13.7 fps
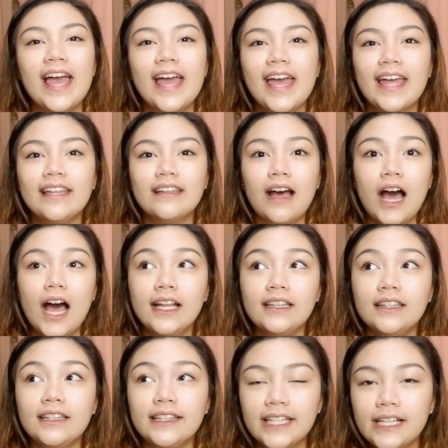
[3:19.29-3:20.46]
And
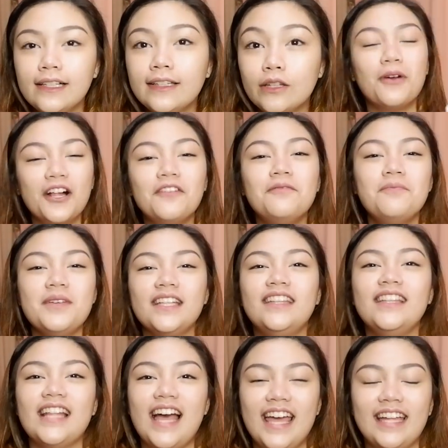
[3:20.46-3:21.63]
until 12
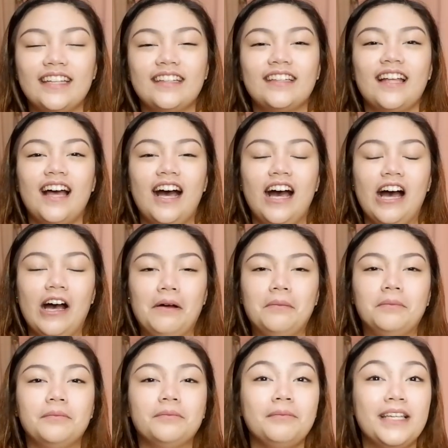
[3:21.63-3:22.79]
midnight,
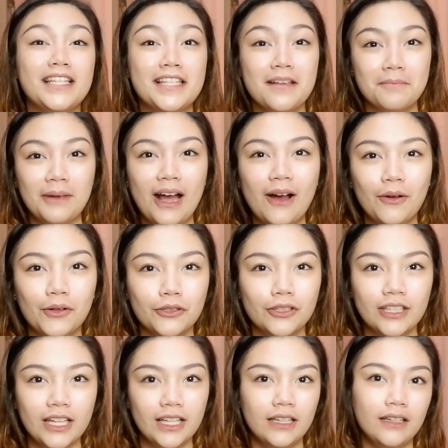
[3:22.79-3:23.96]
um, gising pa ako nun.
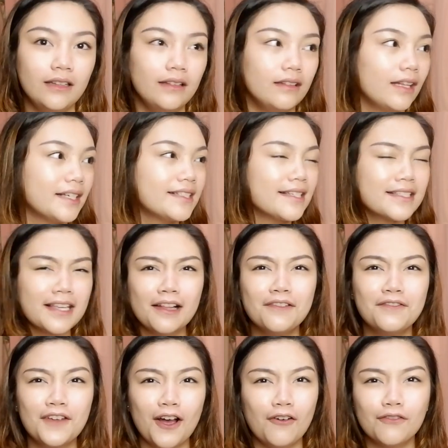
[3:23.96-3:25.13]
And
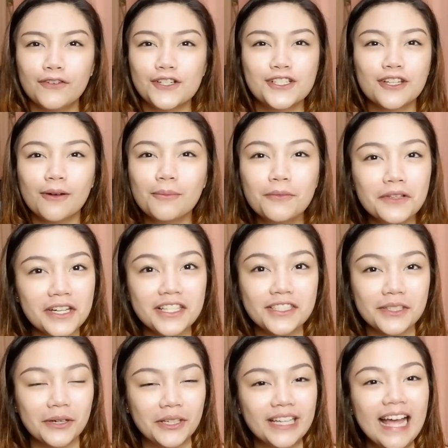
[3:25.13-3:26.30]
nagsiselfie ako for some
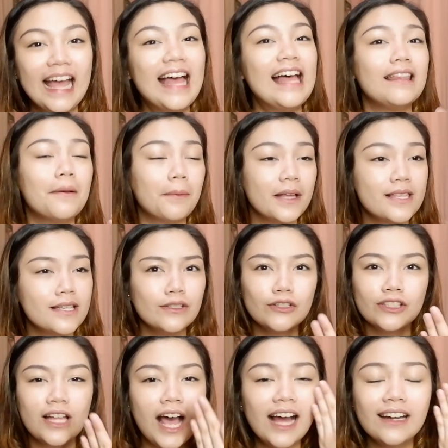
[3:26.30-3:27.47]
reason. Napansin
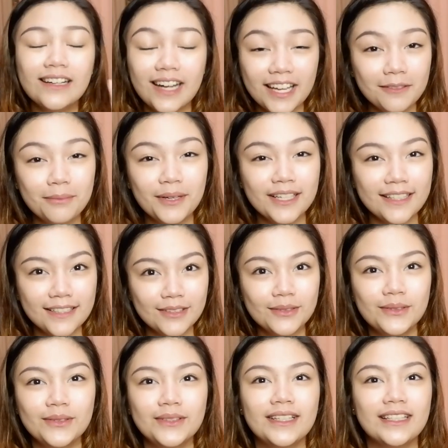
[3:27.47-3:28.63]
ko na ang red pa rin
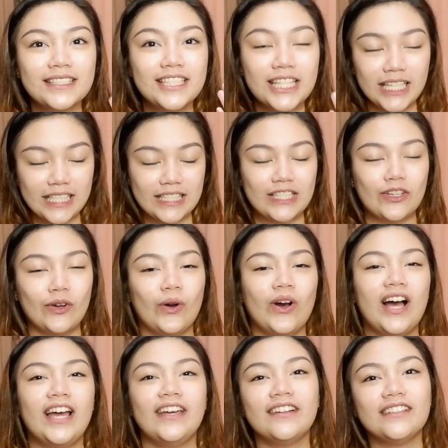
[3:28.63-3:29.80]
nung cheeks ko.
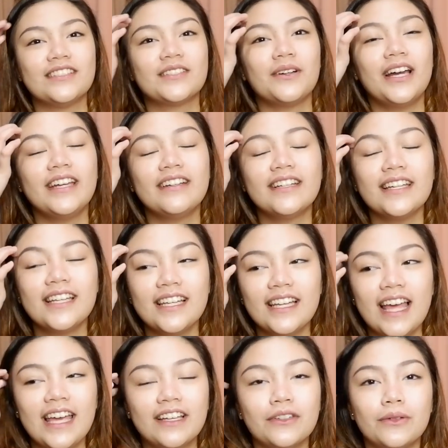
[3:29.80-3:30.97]
Ayun. So, I really
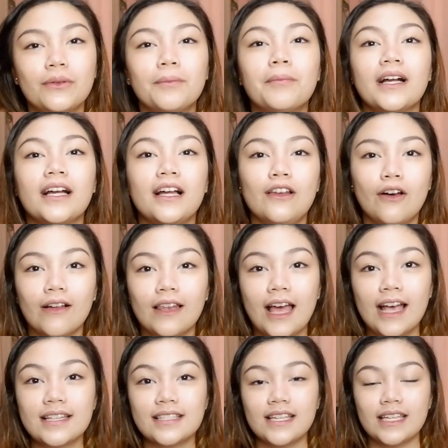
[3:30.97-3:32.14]
like yung pagka-long
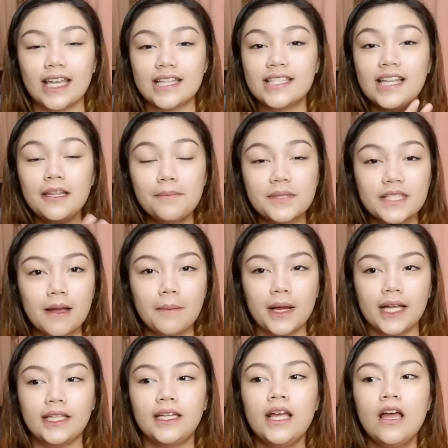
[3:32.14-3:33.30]
lasting niya. Sa lips
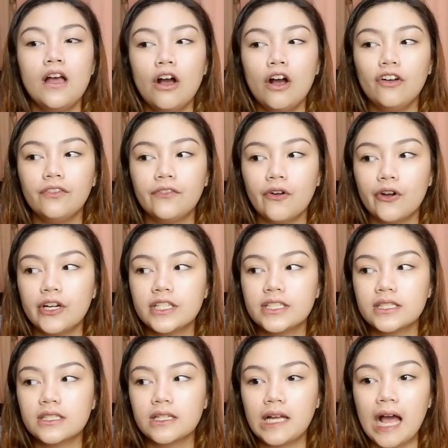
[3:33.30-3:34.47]
naman, of
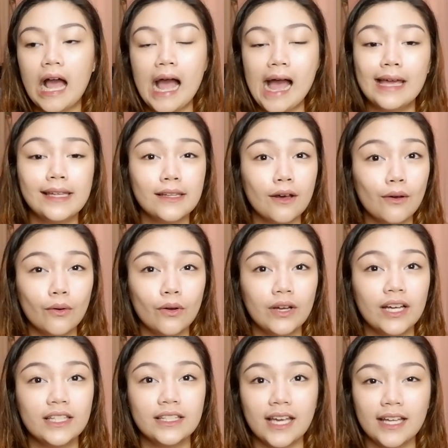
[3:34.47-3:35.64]
course, kakain ako,
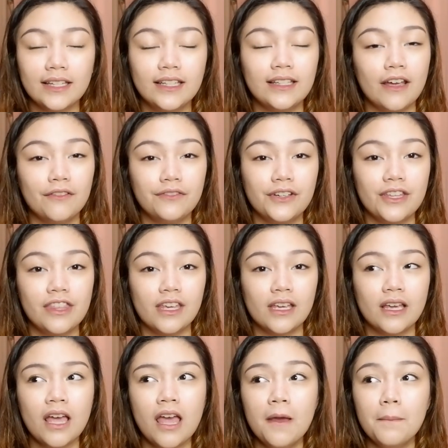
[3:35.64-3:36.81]
ganyan, and
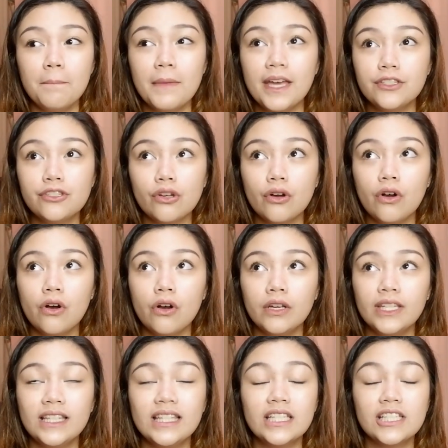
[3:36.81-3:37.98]
everything. Medyo
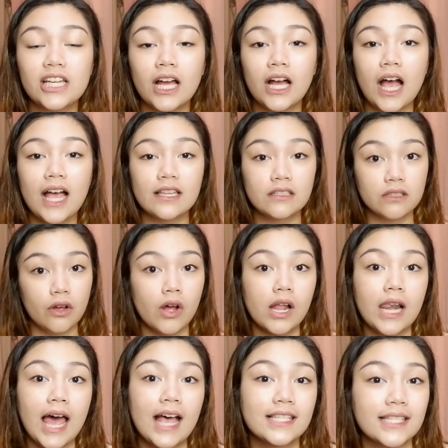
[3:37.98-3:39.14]
hindi siya as long
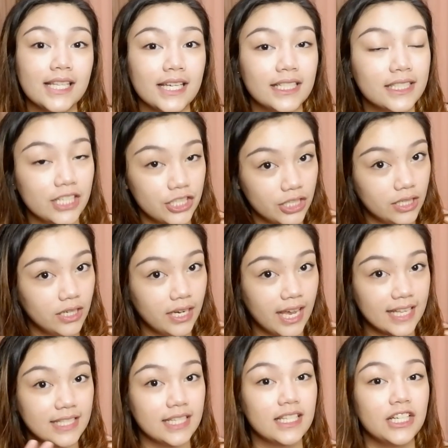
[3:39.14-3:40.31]
lasting sa
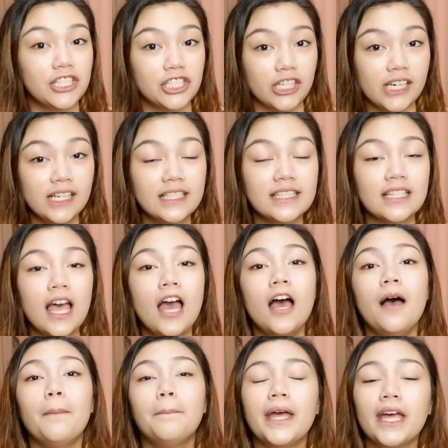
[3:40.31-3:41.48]
kesa sa cheeks.
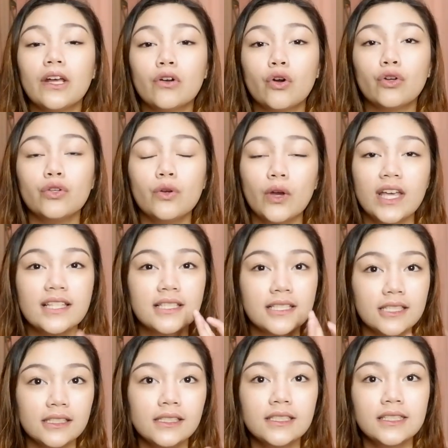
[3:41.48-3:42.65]
Pero you can
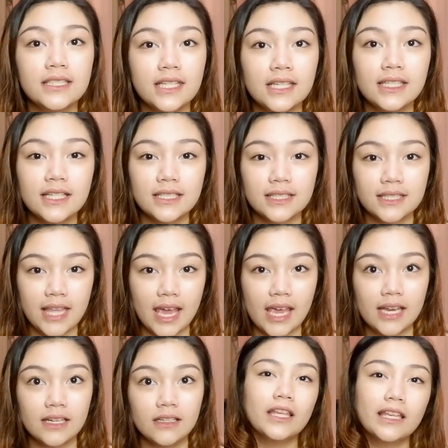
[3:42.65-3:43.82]
still see the
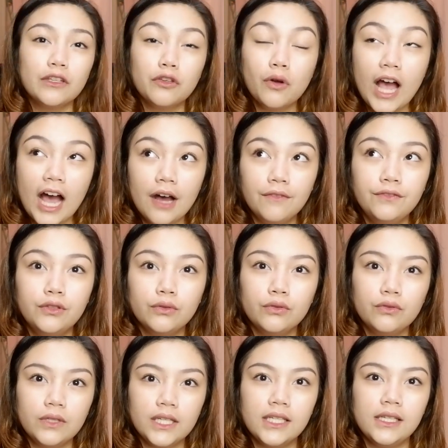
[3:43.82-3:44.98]
stain. You have to
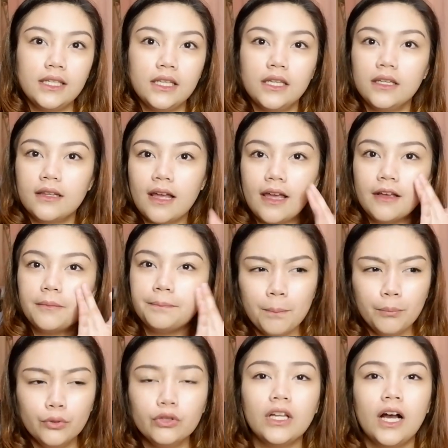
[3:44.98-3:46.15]
really like
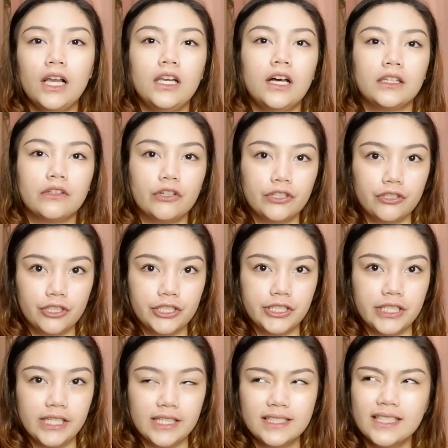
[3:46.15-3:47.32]
put a lot on your
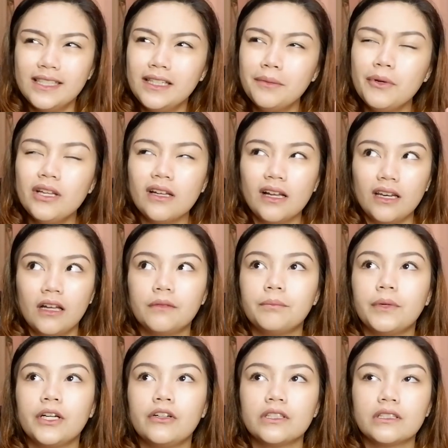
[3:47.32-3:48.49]
cheeks. Hindi man a lot,
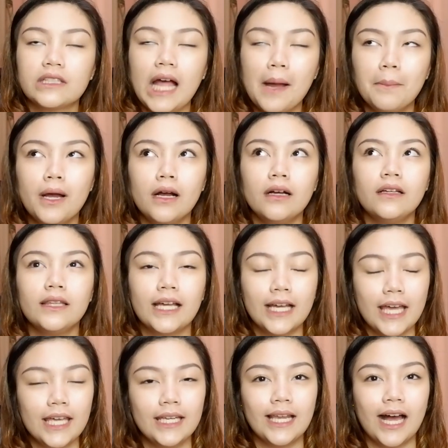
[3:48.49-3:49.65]
pero tamang
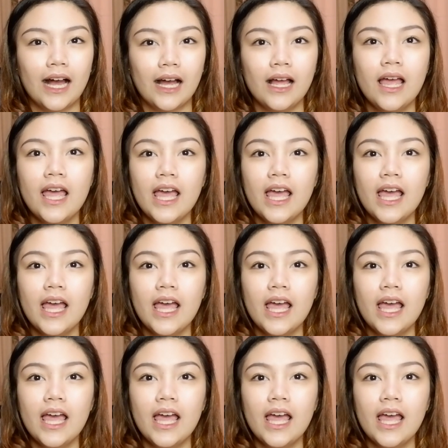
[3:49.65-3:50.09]
lagay lang.